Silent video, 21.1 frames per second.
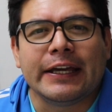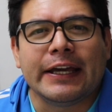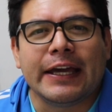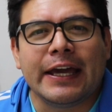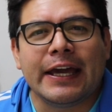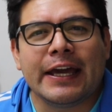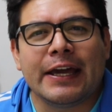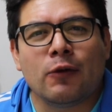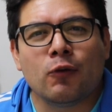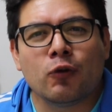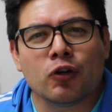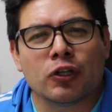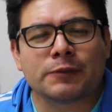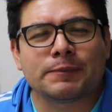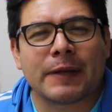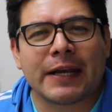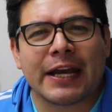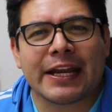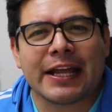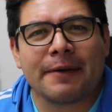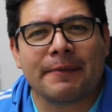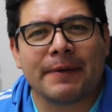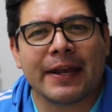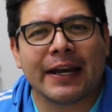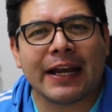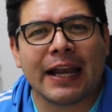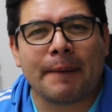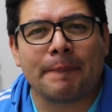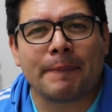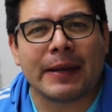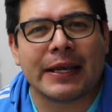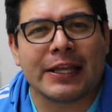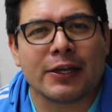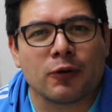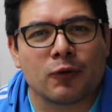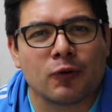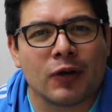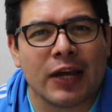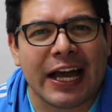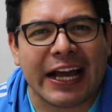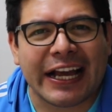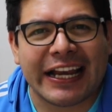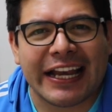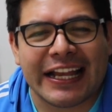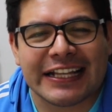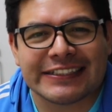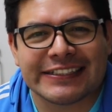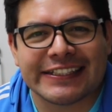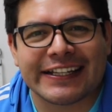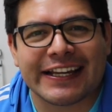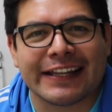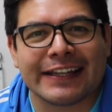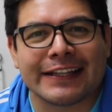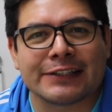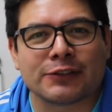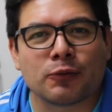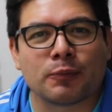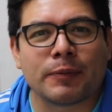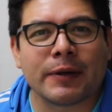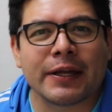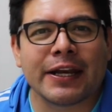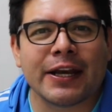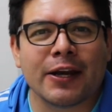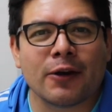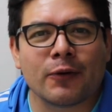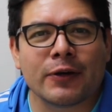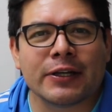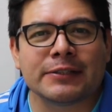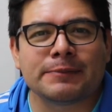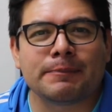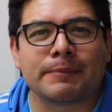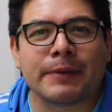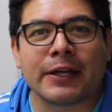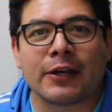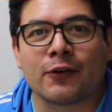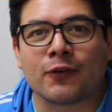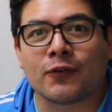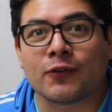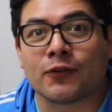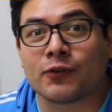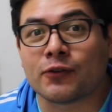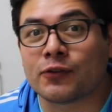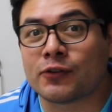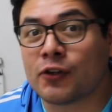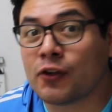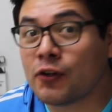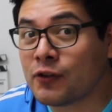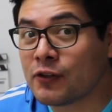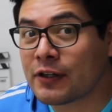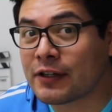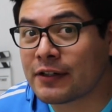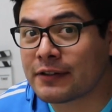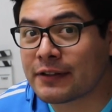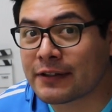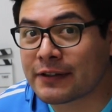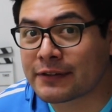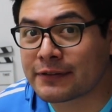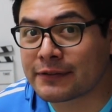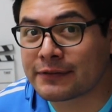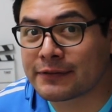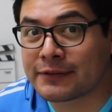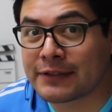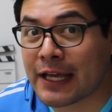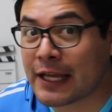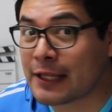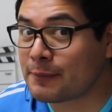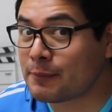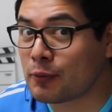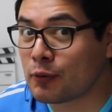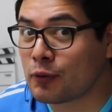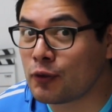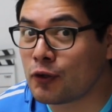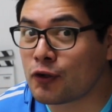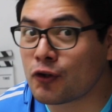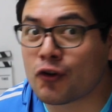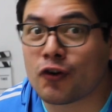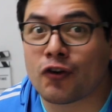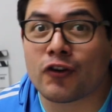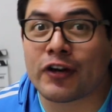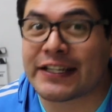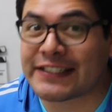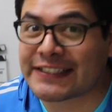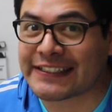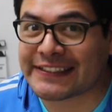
Eh, uno esperaría ver la película clásica de superhéroes, pero no. Deadpool no es